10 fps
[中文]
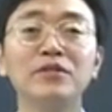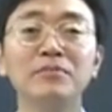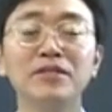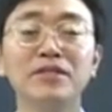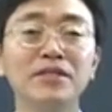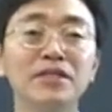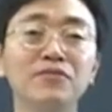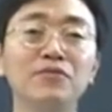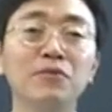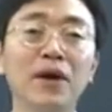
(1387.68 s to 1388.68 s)
什么洗
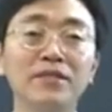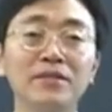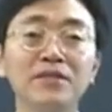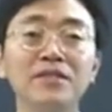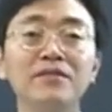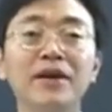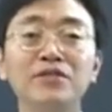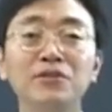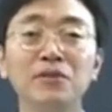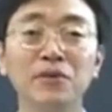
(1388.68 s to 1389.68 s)
衣服啊，什么洗
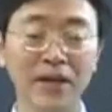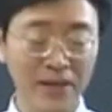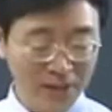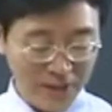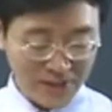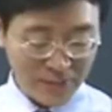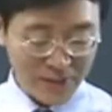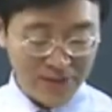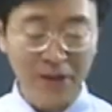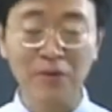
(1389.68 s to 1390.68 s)
碗之后呢，咱
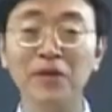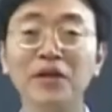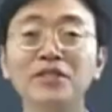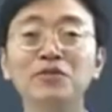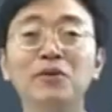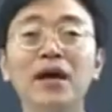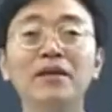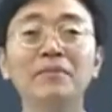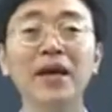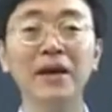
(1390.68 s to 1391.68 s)
们再回到这句话
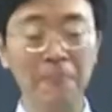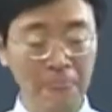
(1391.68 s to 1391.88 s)
里面来，